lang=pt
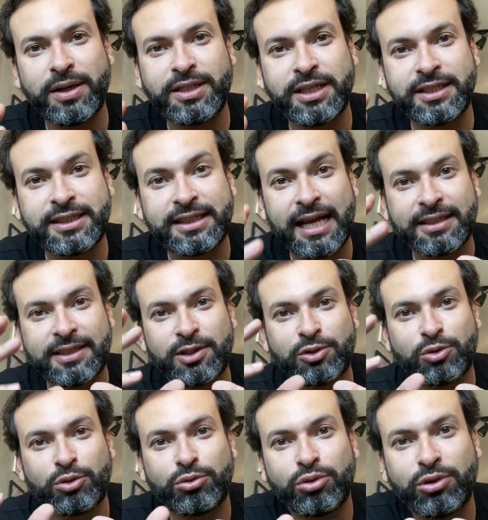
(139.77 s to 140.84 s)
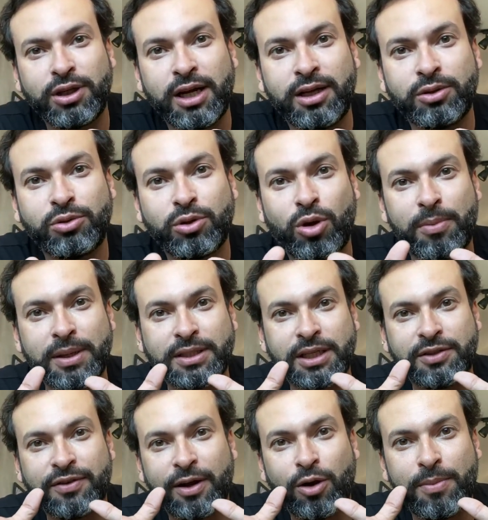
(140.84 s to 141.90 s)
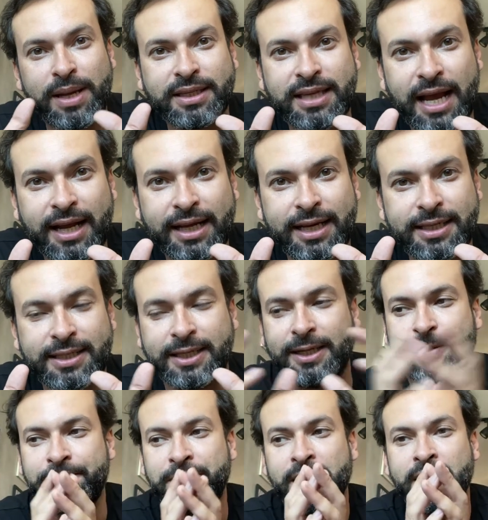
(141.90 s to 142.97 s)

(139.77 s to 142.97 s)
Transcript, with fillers: a gente está se estruturando e como a gente vai começar a crescer.